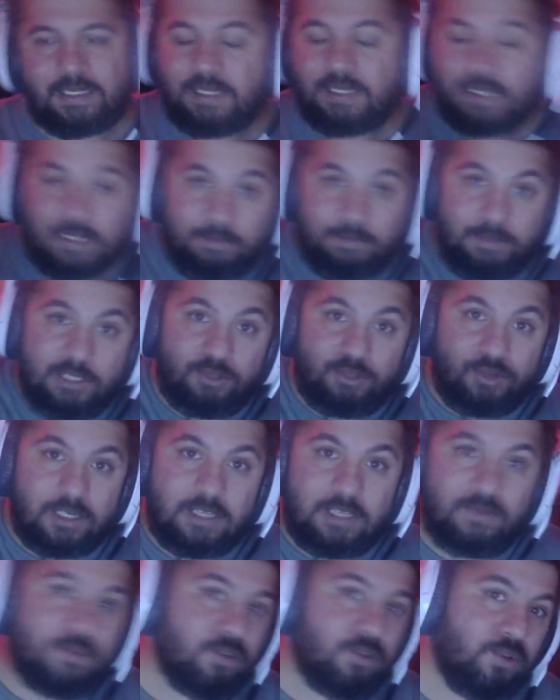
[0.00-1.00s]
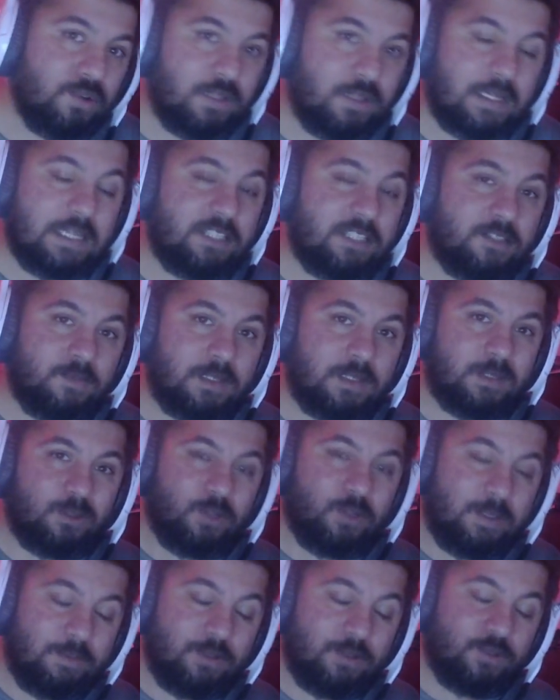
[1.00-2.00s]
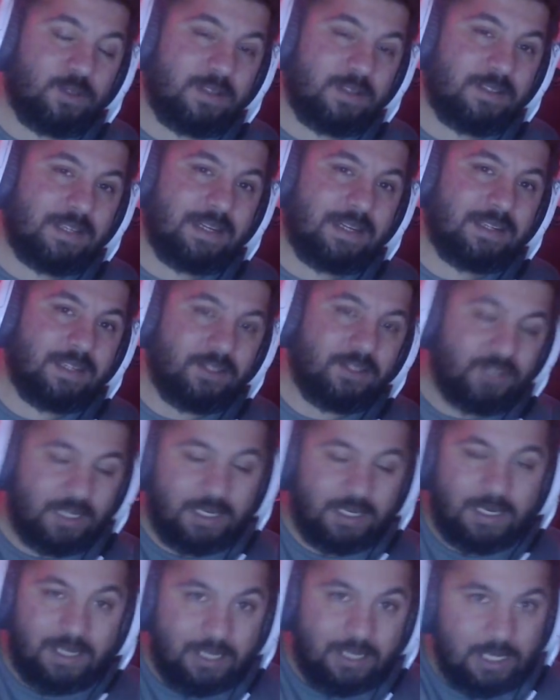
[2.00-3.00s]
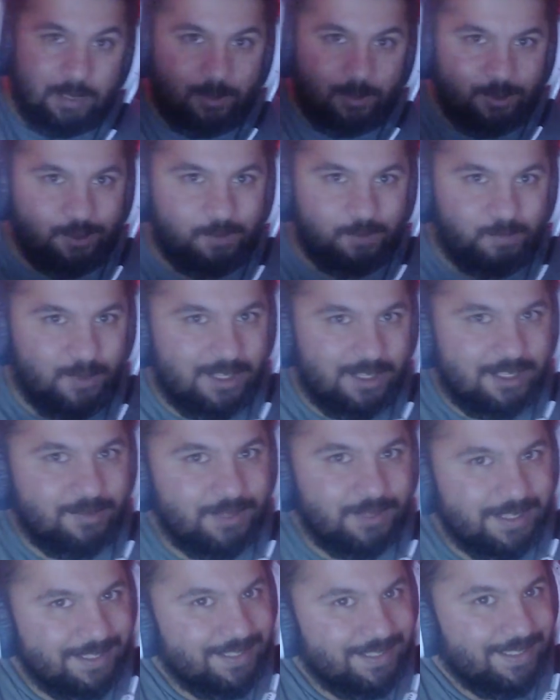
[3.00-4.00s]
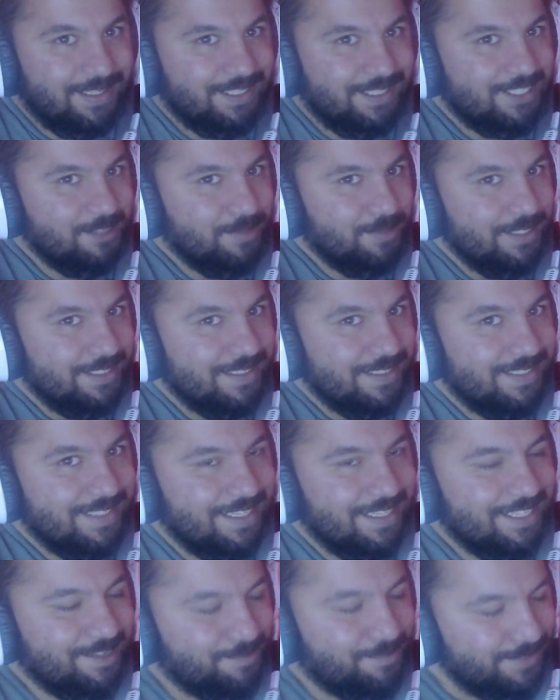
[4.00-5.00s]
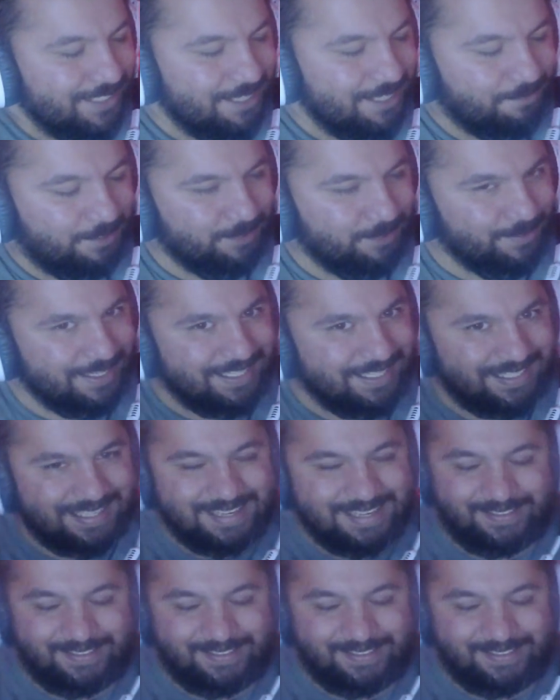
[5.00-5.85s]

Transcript: Bir sonraki videoda kaçırmak istiyor muysanız arkadaşlar abone olup bildirimleri açabilirsiniz. Reklamını da yapayım arada hemen.